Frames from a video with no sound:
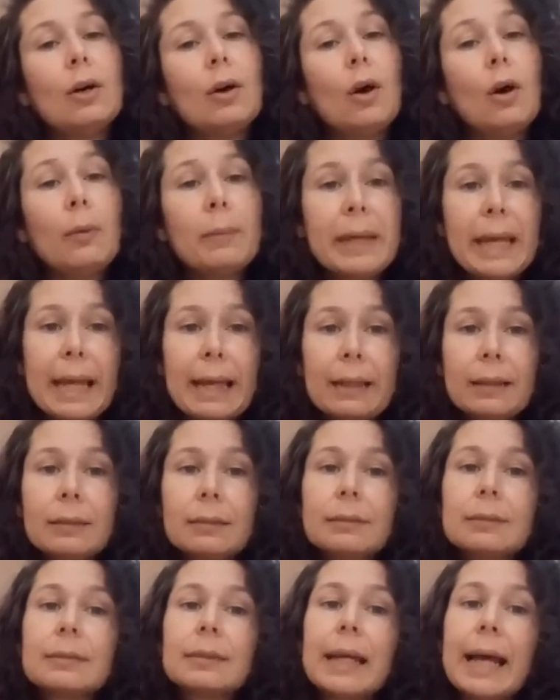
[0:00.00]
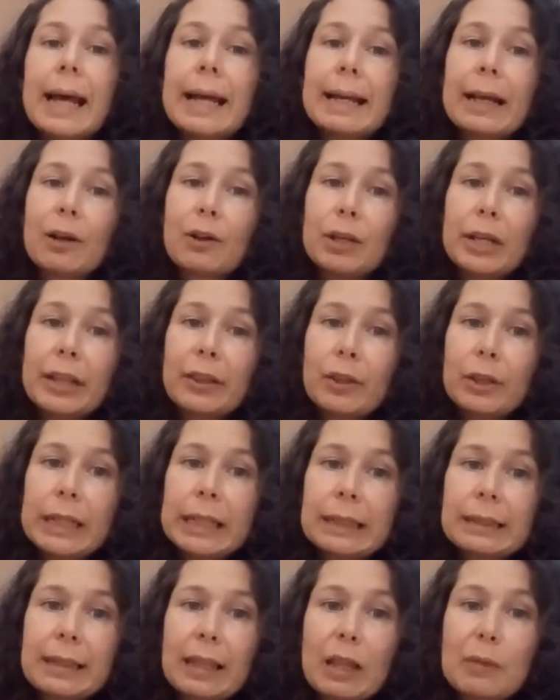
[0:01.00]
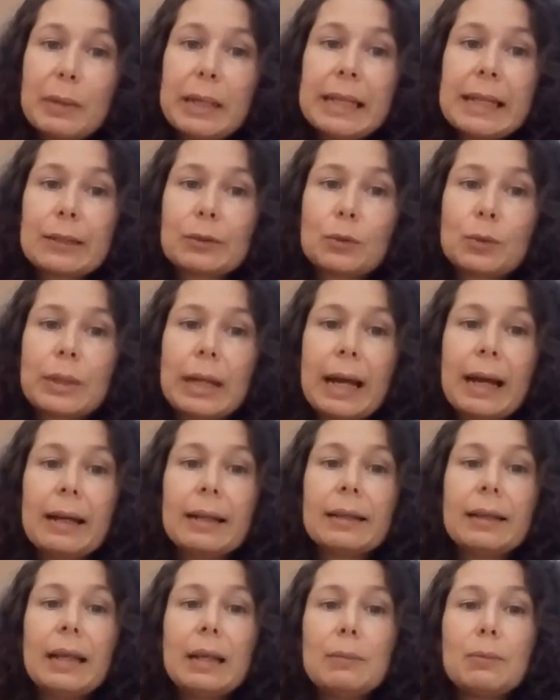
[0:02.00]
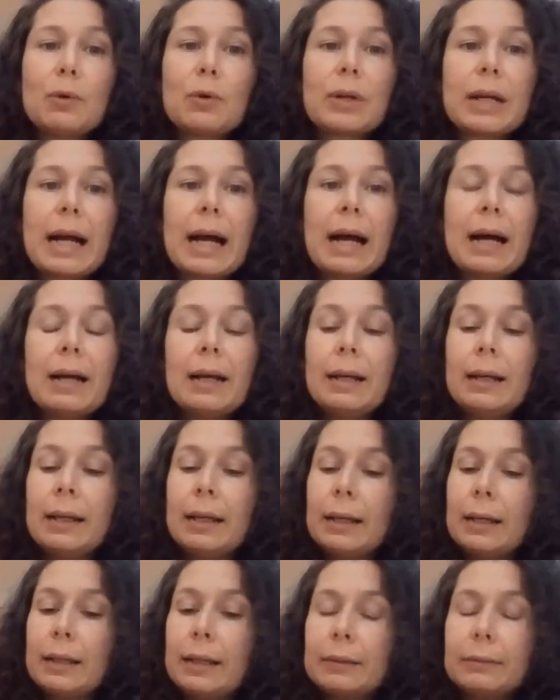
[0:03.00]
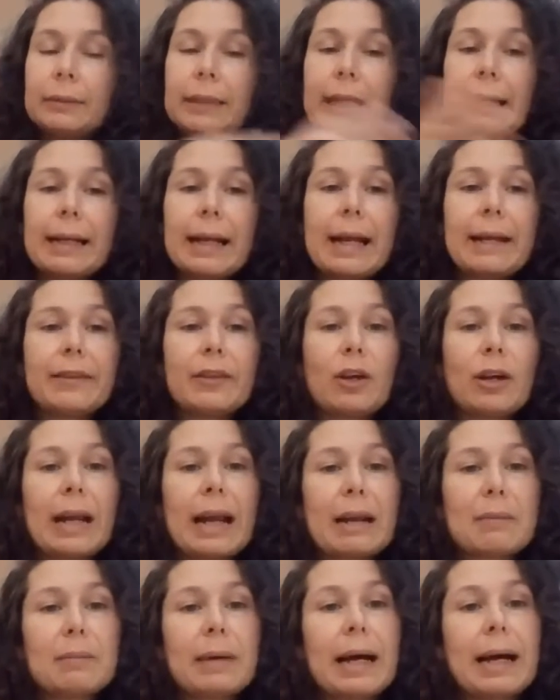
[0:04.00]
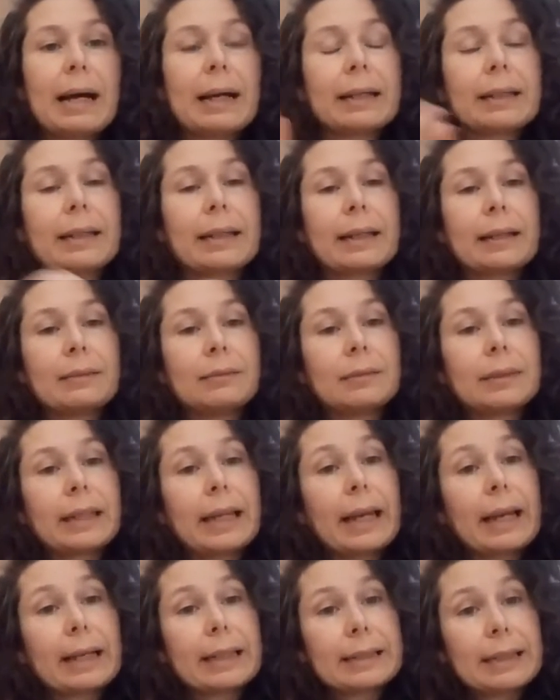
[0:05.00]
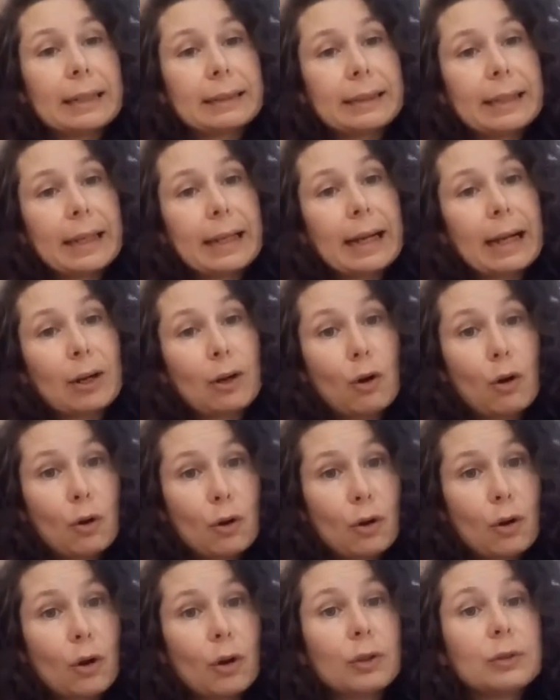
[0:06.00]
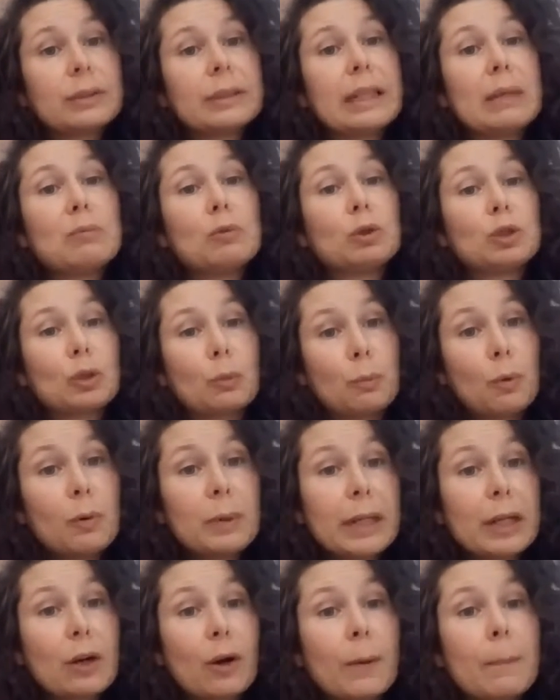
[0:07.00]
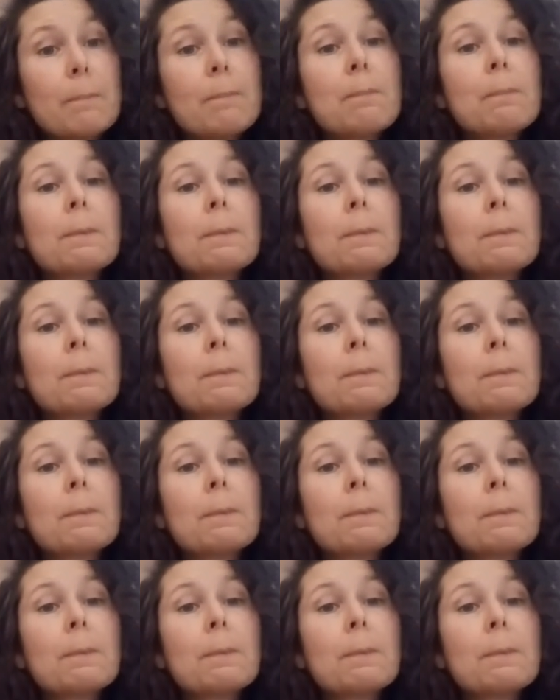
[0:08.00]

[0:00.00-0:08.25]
o bien eres coleccionista de miniaturas y buscas tener de que resalten a los ojos de muchos públicos.